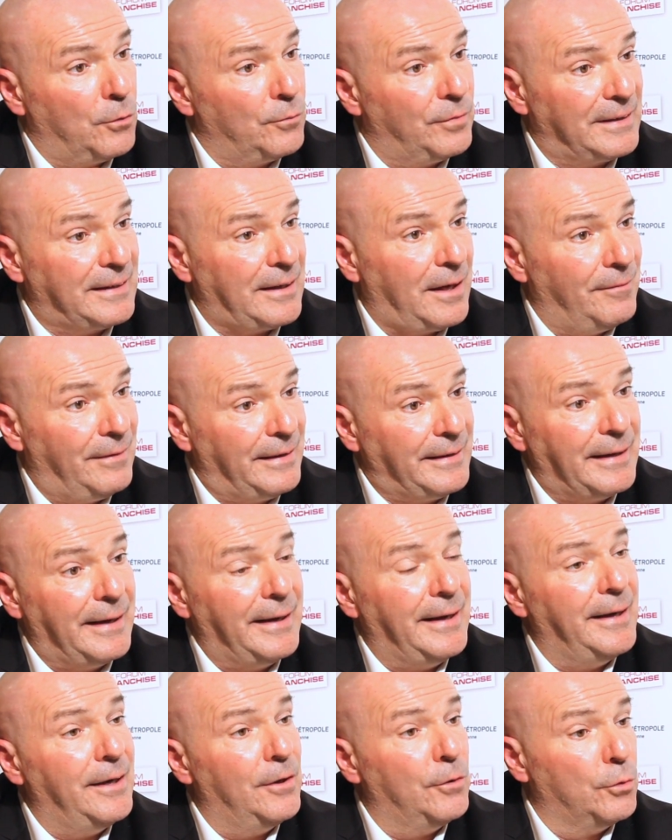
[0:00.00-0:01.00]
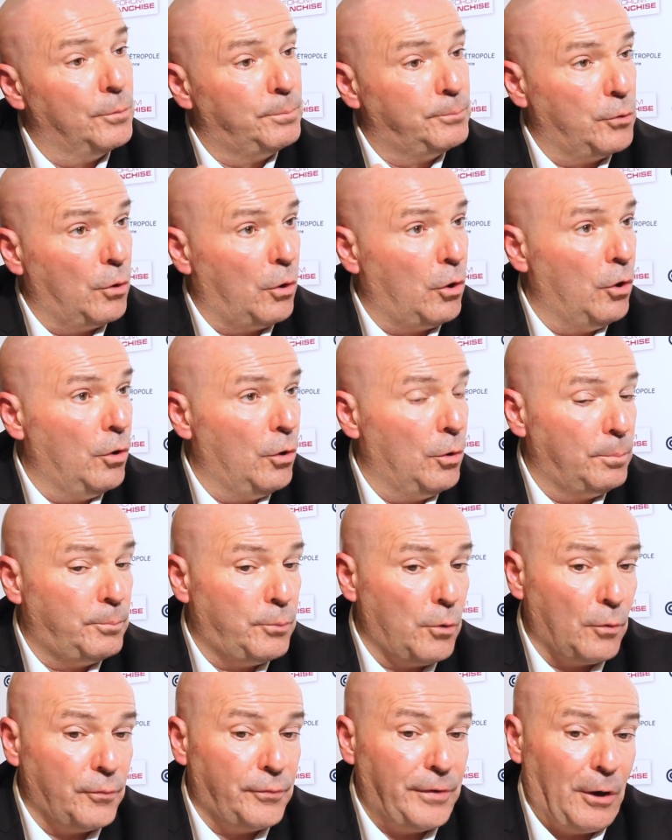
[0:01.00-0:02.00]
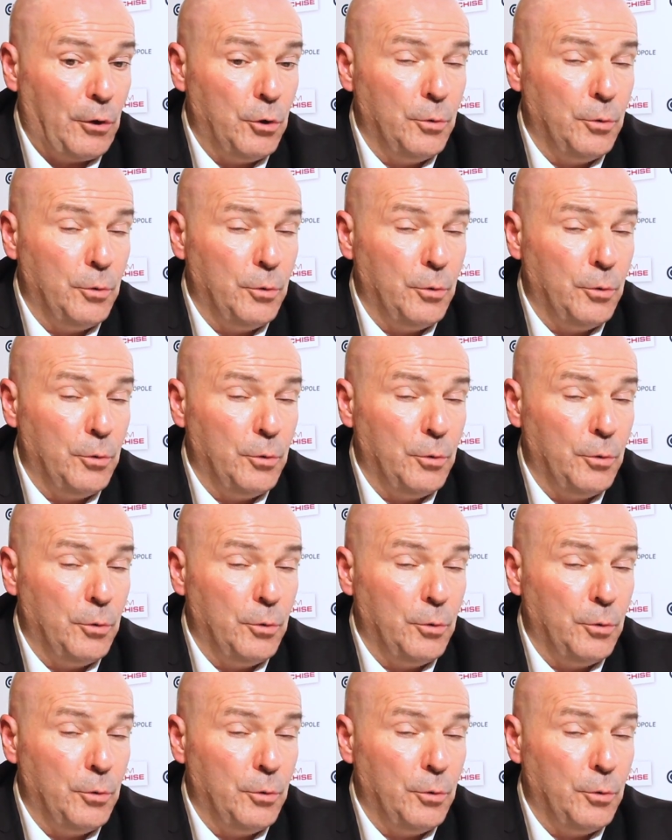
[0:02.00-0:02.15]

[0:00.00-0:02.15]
on va travailler, euh, pour, pour faire